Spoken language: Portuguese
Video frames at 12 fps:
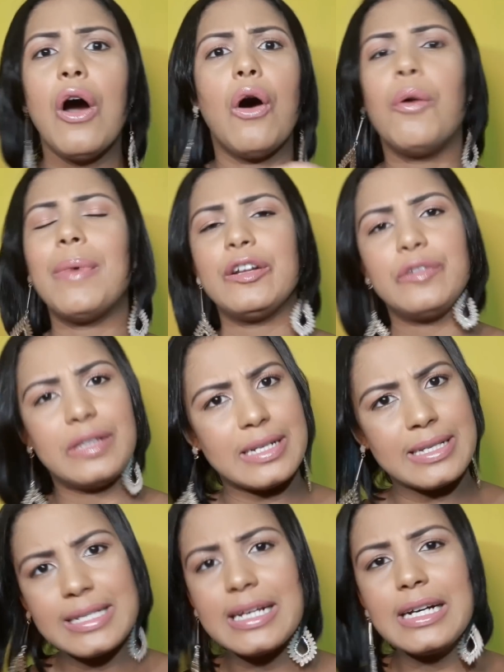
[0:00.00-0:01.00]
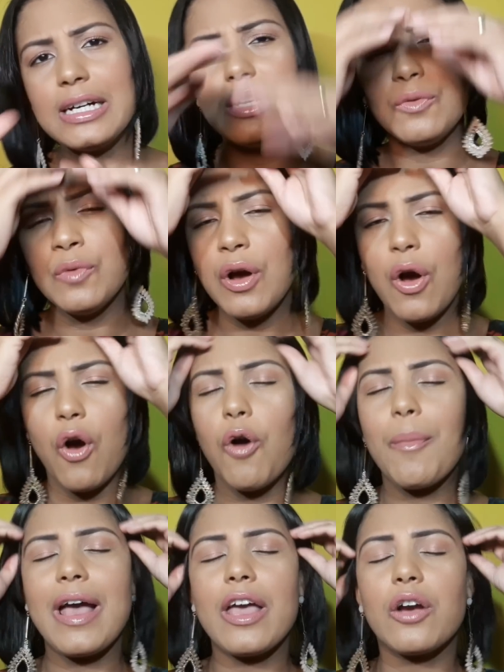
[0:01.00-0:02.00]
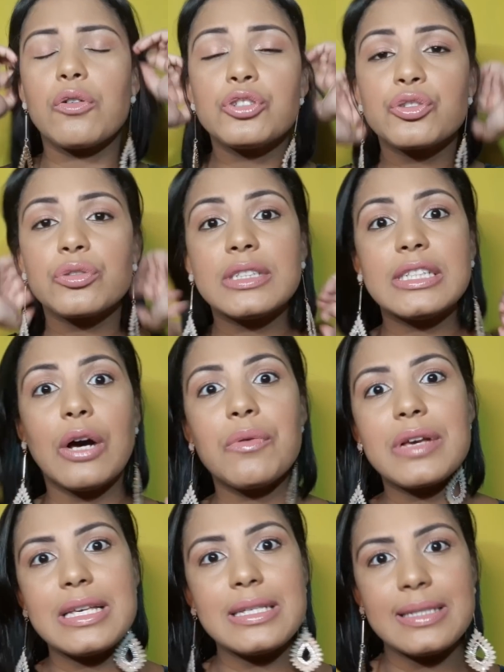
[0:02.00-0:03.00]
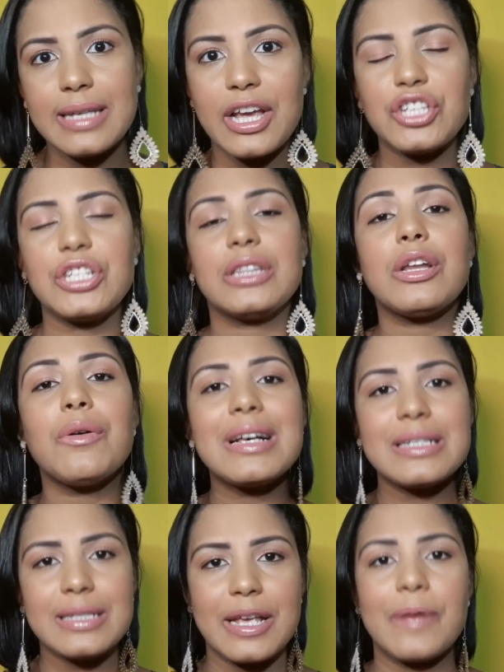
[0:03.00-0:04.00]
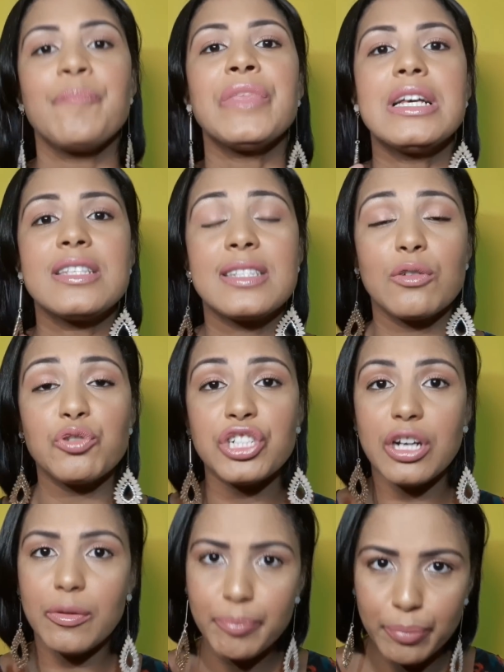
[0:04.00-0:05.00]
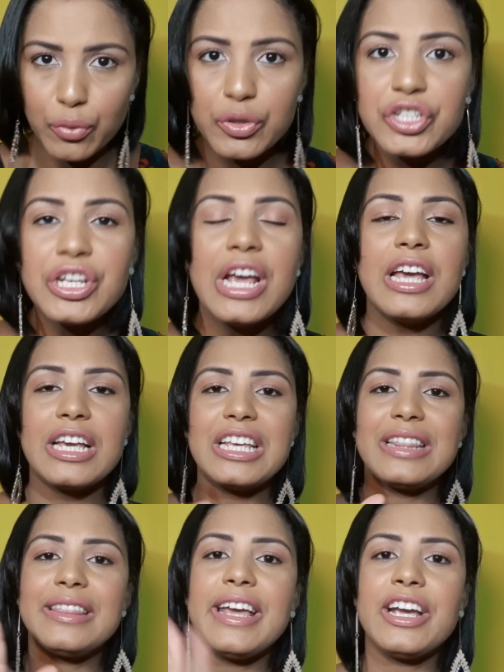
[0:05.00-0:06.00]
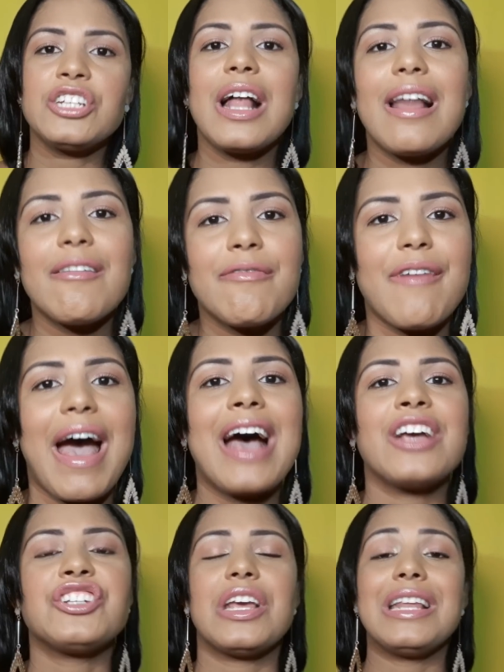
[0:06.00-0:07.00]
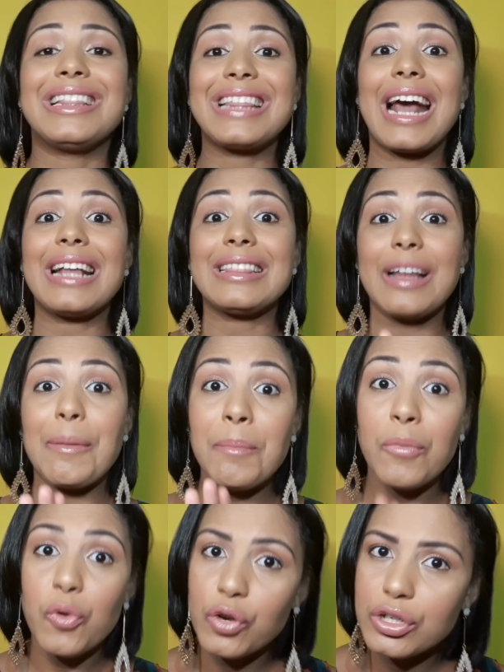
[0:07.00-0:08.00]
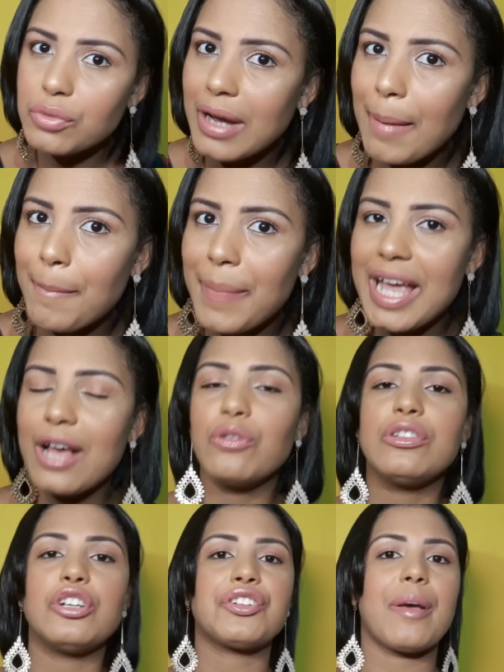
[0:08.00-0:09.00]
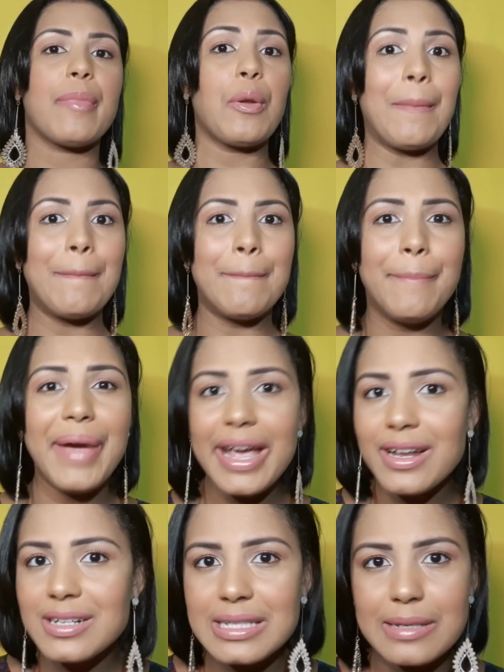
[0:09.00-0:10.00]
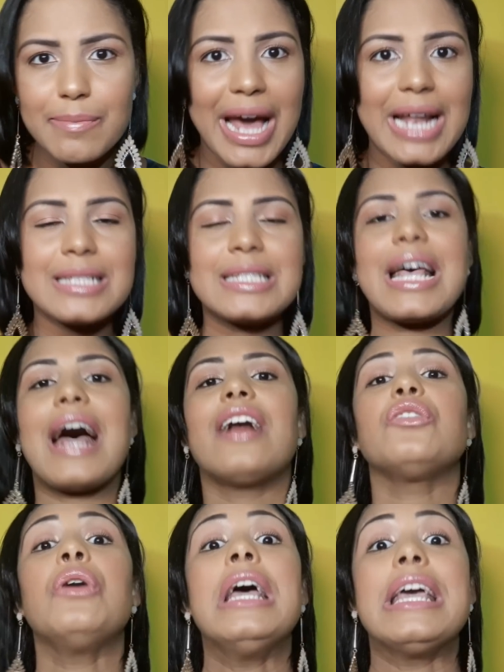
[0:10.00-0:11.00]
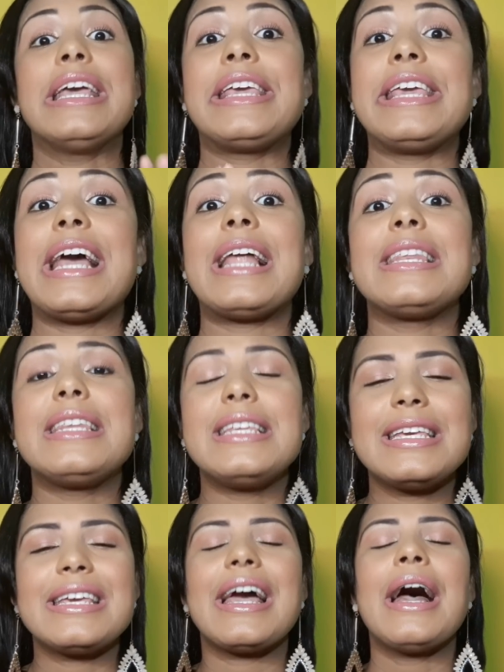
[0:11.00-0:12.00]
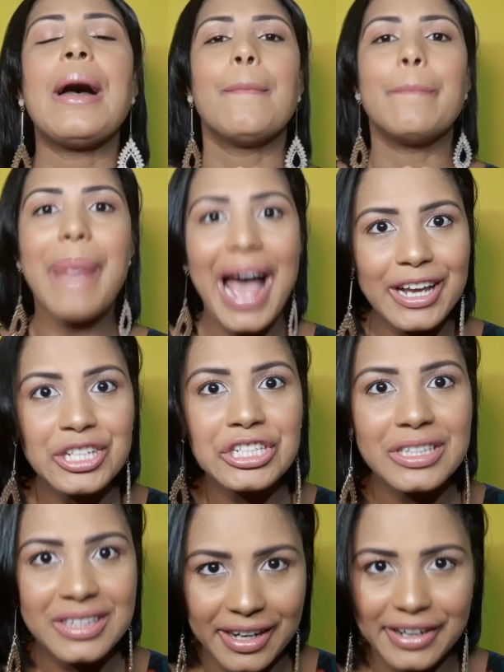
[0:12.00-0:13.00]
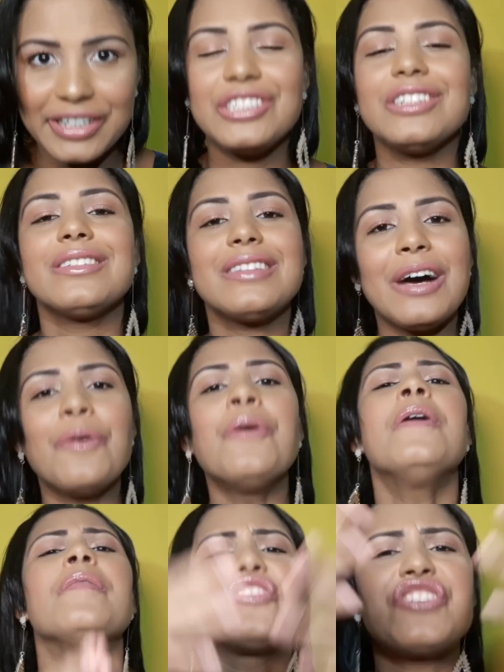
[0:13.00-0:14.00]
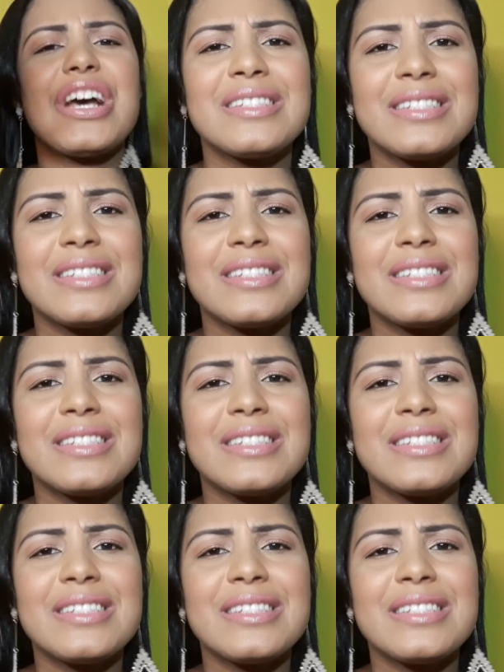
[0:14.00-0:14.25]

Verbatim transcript: ou uma nutrição, ou uma reconstrução, o que seja. Então, assim, são shampoos que desde a lavagem ele trata muito o cabelo, deixa o cabelo bem desembaraçado e que alinha bastante. Então, já